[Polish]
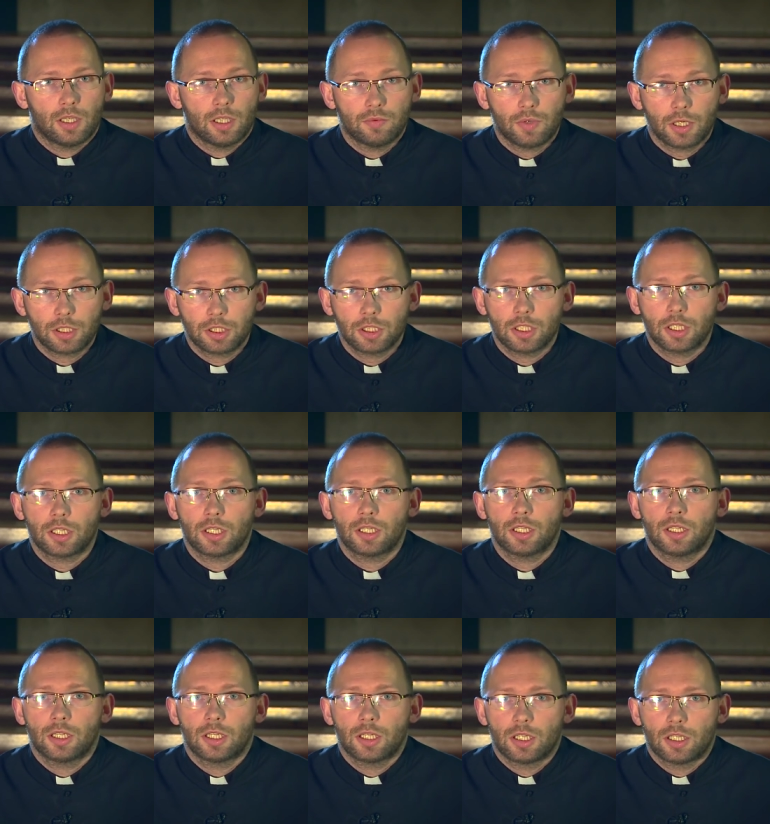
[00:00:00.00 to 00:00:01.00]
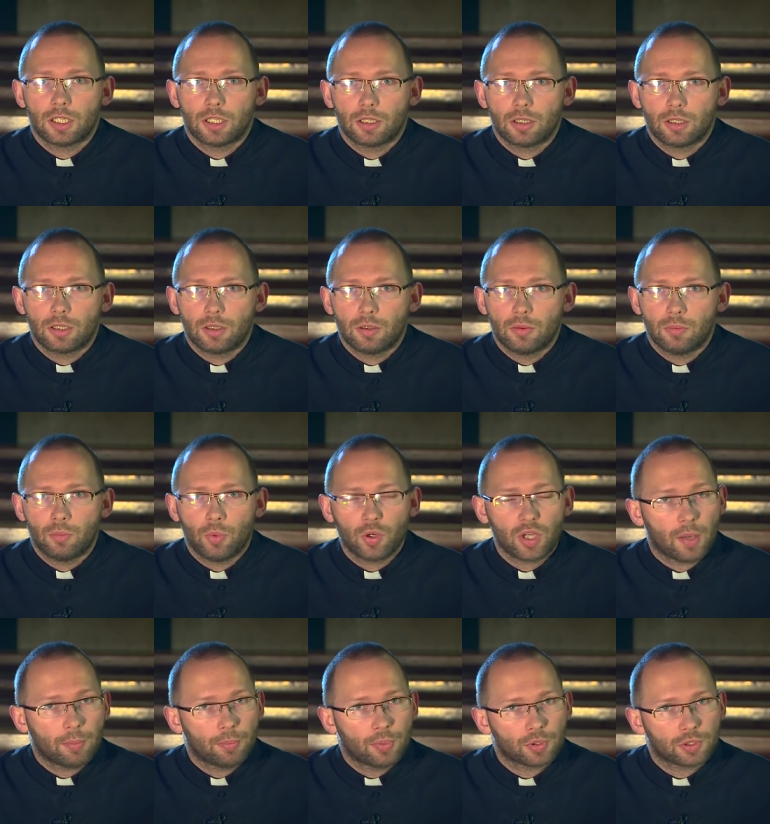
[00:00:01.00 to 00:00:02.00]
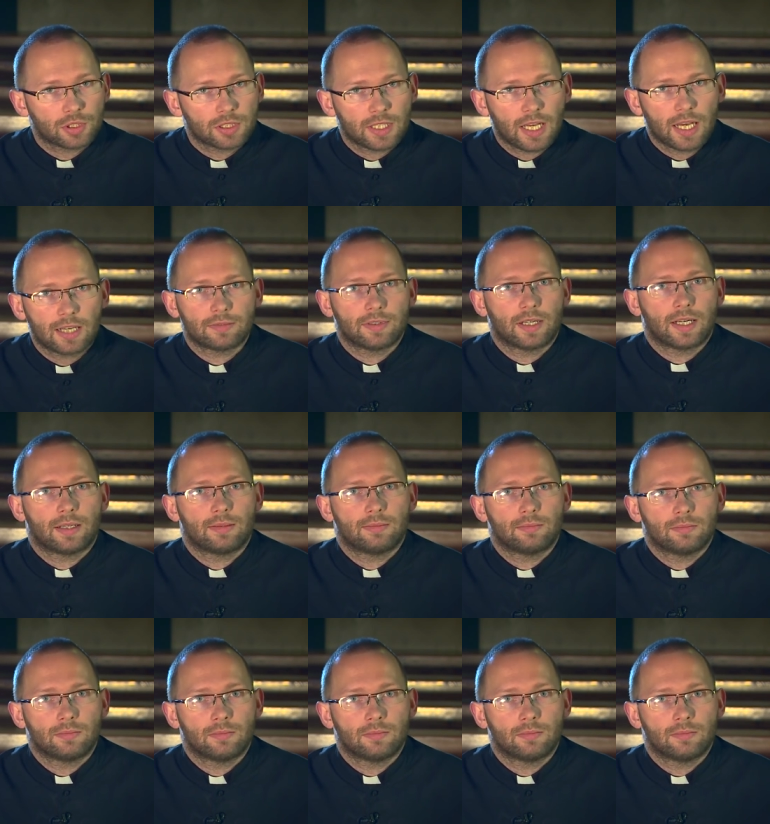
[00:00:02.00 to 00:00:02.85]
I właśnie moja postawa